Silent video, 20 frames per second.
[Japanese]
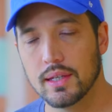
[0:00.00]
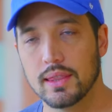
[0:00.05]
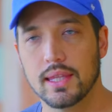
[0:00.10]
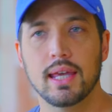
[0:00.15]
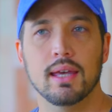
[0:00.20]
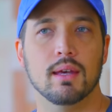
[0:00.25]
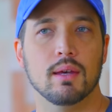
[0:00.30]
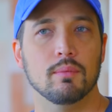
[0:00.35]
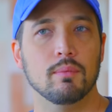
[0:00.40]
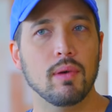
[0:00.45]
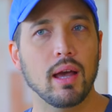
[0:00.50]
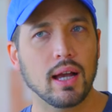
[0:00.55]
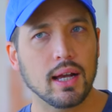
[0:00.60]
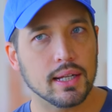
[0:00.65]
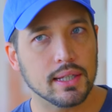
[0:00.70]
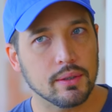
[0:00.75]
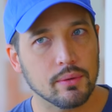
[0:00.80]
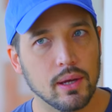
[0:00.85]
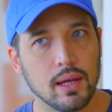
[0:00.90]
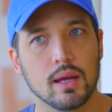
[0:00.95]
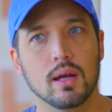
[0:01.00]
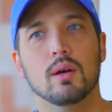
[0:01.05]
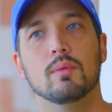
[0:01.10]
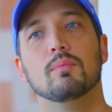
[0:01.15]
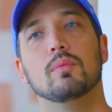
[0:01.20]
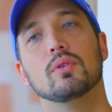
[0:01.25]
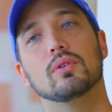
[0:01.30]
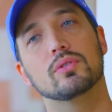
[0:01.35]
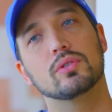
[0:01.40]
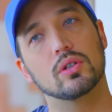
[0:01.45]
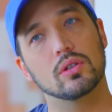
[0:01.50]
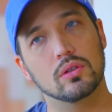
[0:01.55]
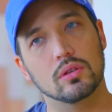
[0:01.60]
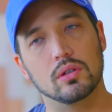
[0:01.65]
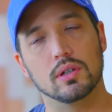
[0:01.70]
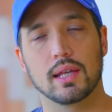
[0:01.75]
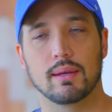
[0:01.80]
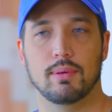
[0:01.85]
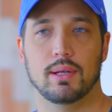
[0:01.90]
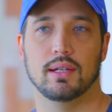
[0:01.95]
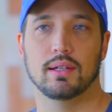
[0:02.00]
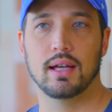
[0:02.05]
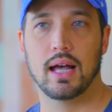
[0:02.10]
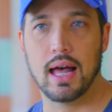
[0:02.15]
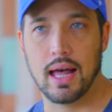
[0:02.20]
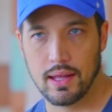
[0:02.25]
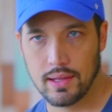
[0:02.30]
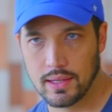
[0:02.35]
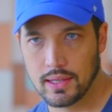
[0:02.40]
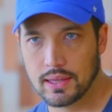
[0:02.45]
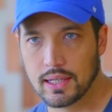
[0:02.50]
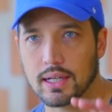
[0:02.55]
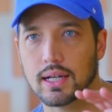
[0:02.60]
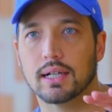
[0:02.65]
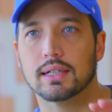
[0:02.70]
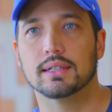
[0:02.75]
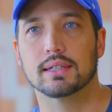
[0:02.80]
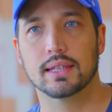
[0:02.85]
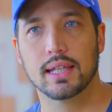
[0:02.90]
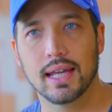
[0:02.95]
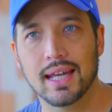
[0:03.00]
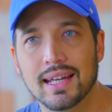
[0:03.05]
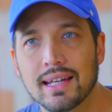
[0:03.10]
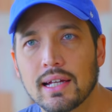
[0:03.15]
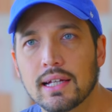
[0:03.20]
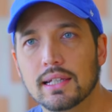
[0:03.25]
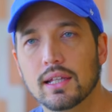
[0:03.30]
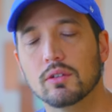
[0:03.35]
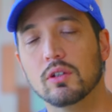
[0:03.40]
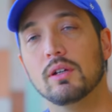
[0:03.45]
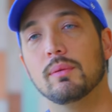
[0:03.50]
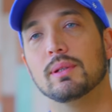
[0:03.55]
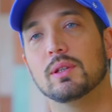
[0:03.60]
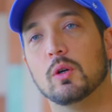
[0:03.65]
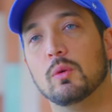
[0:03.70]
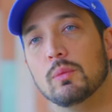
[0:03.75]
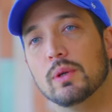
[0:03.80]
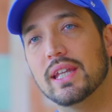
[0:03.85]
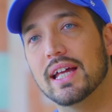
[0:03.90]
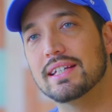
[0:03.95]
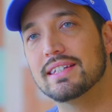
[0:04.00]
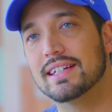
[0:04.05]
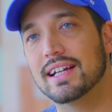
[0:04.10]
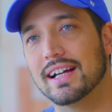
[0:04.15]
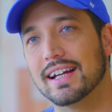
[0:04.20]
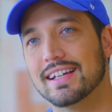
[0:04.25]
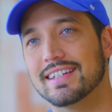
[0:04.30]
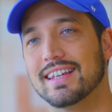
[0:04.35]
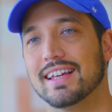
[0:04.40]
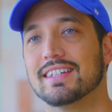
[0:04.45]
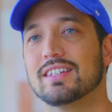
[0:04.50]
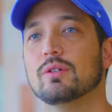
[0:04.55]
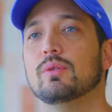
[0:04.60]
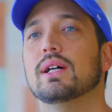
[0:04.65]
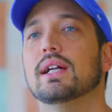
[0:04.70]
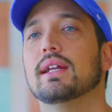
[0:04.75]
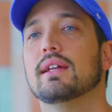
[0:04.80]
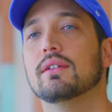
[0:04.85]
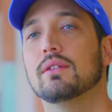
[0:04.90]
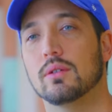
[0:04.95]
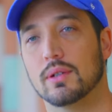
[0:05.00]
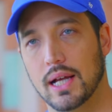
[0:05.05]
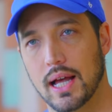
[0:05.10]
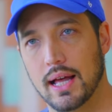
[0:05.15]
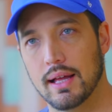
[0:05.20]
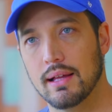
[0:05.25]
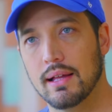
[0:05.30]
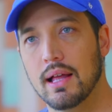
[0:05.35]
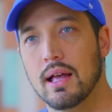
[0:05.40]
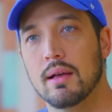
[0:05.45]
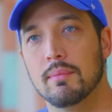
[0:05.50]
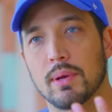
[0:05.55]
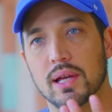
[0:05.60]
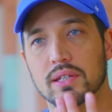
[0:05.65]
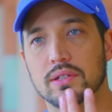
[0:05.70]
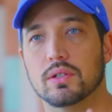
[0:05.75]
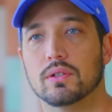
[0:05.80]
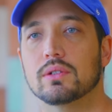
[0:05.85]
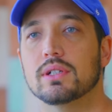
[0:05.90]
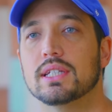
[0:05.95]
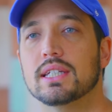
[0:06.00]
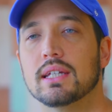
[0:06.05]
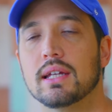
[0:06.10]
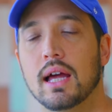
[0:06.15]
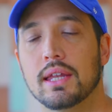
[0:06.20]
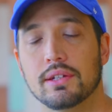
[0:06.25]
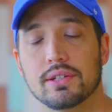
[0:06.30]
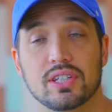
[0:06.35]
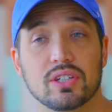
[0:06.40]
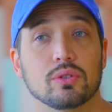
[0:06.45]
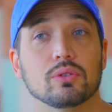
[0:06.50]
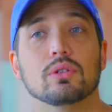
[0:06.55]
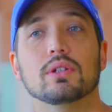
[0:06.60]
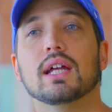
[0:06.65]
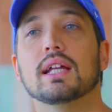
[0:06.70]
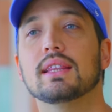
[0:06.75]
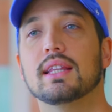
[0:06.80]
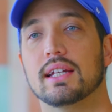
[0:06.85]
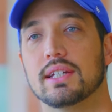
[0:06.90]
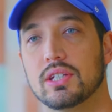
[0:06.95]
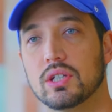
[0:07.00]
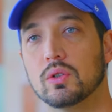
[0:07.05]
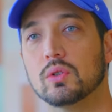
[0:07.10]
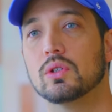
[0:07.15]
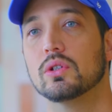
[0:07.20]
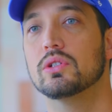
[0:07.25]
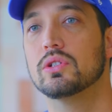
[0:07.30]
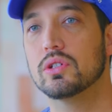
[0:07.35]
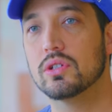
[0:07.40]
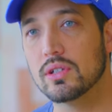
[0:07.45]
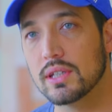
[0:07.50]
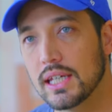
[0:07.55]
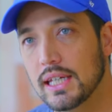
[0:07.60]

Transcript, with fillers: で、中にはもうちょっとレベルが高くて、例えば友達から誘われるとか、仕事だったら仕事中